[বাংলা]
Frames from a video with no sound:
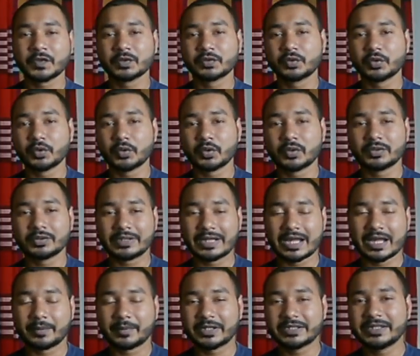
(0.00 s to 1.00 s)
তো
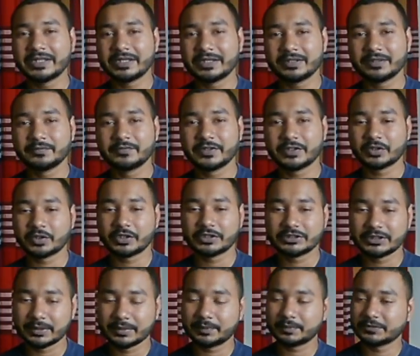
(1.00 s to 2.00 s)
আমাদের ভিতরে
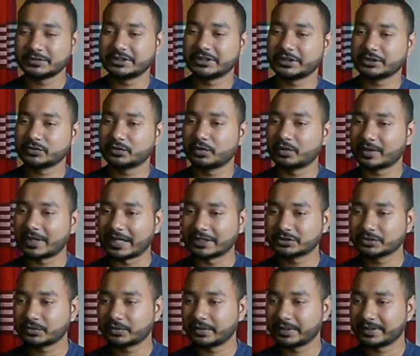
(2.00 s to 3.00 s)
যে জিনিসগুলো কাজ
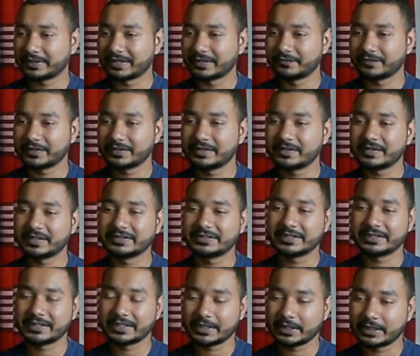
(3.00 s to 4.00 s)
করে গ্রাফিক ডিজাইন
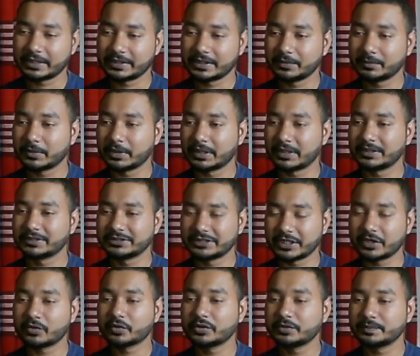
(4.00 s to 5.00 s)
শিখতে গেলে কিংবা যে
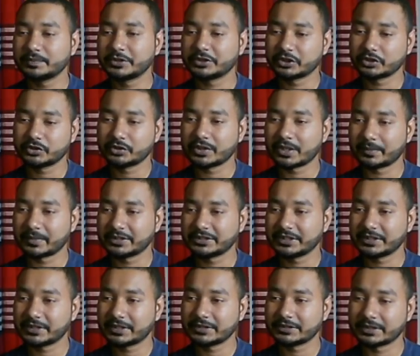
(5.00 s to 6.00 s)
কোনো বিষয় যদি আমরা
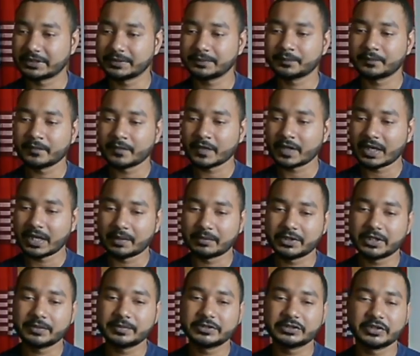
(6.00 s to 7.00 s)
শিখতে যাই
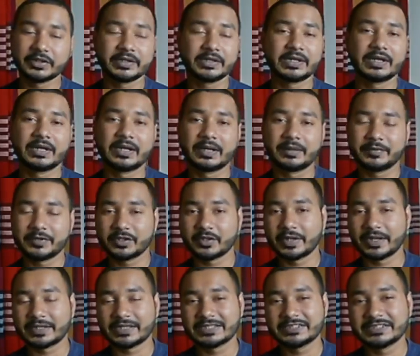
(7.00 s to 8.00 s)
আমাদের বিষয় ভিতরে
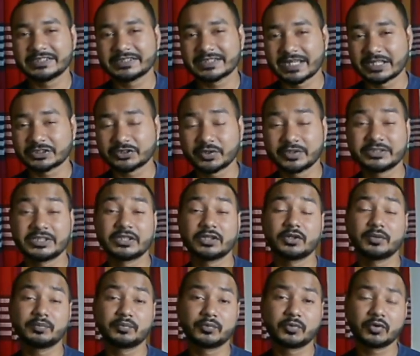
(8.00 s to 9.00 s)
একটা জিনিস কাজ করে সেটা
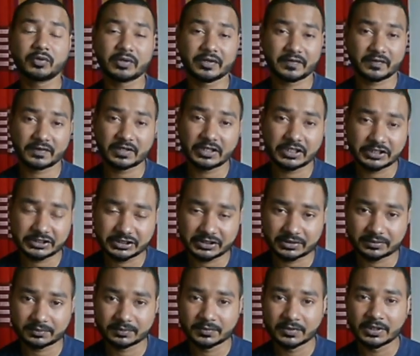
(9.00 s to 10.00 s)
হলো প্রোকেস্টিনেশন
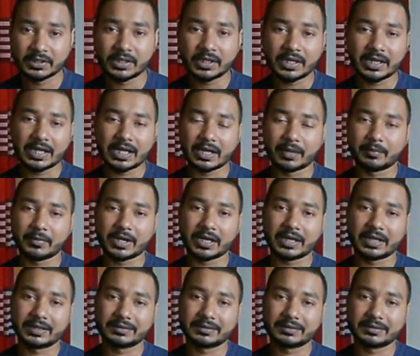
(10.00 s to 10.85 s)
আমরা